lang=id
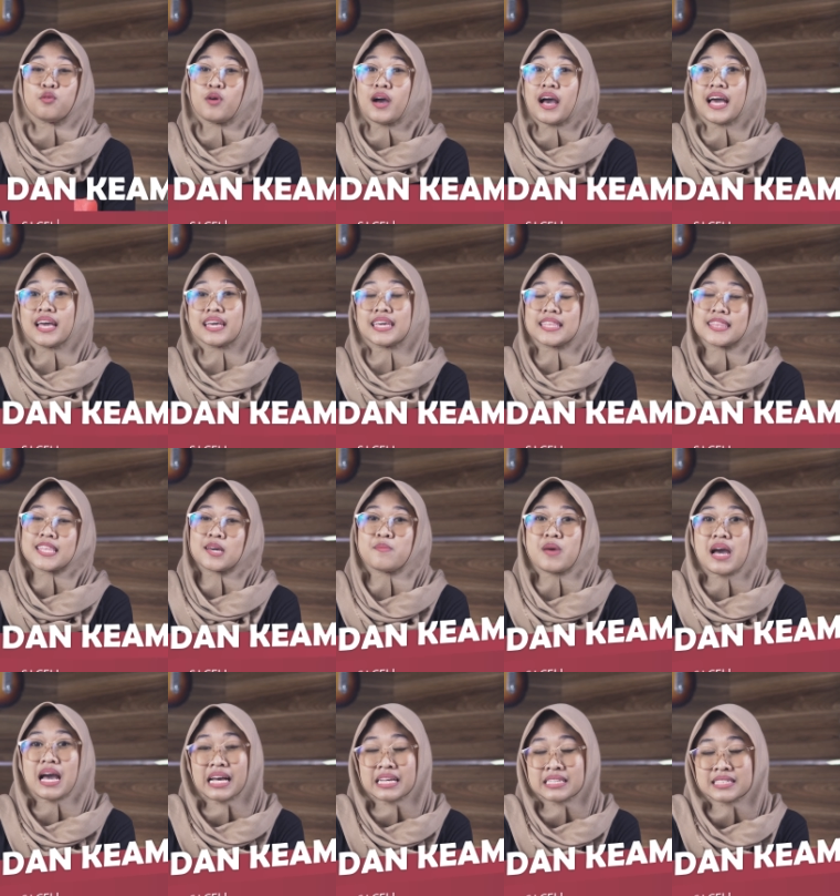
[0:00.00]
kedua, kita
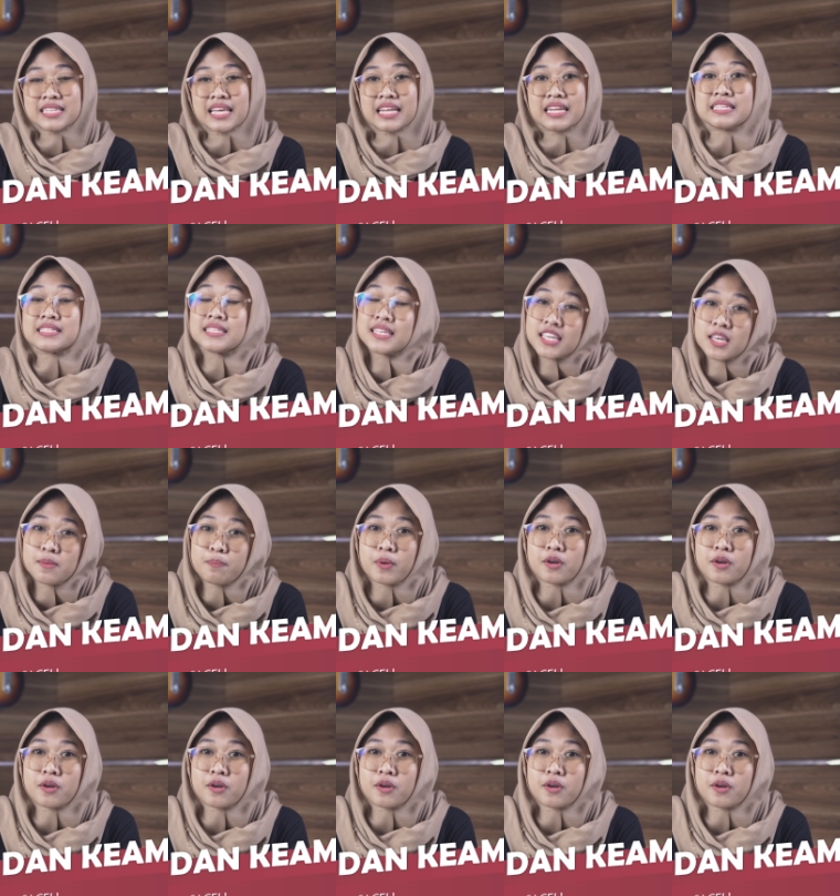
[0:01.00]
bahas dari segi